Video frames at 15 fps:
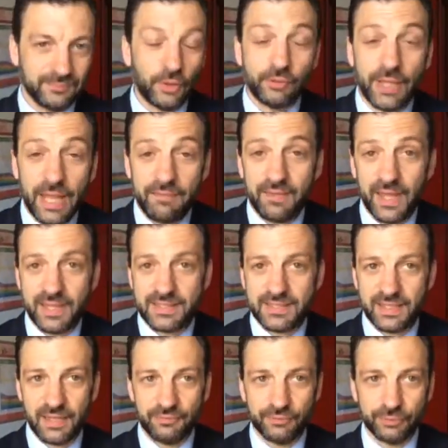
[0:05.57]
Deve
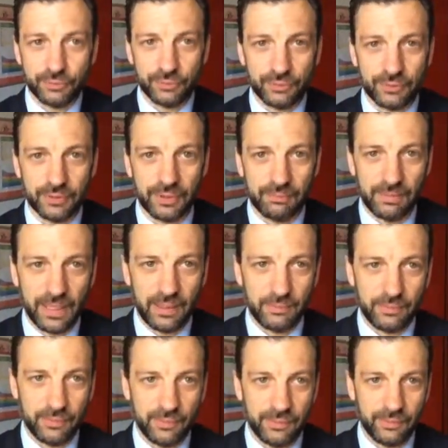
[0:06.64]
essere il futuro,
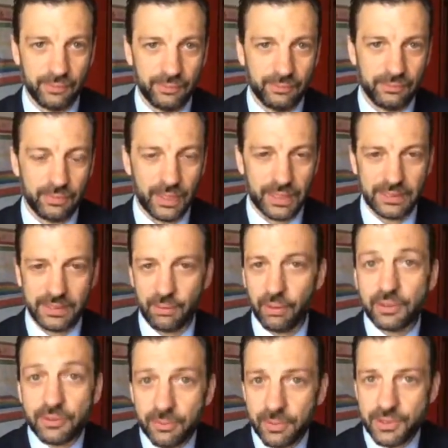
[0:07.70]
abbiamo un
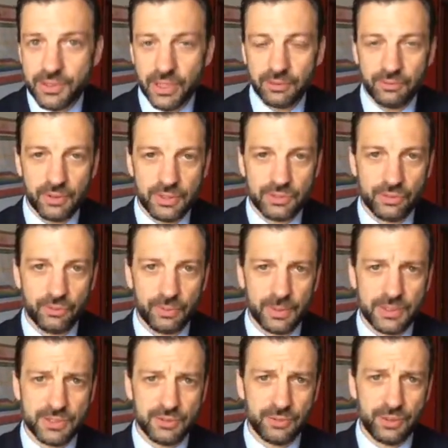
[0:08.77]
44% di
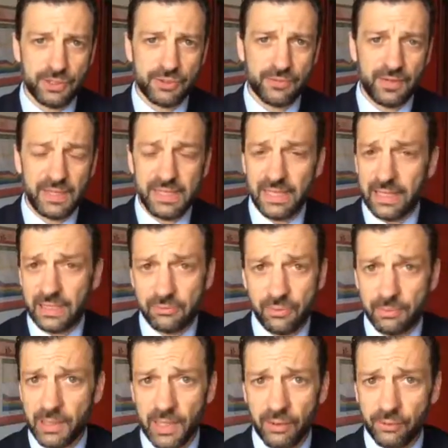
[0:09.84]
disoccupazione giovanile, nel
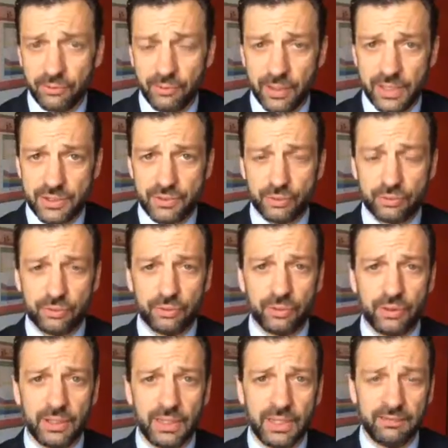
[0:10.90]
2008 era
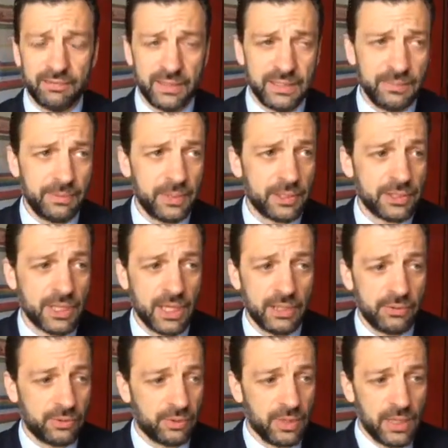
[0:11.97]
sotto il 20%,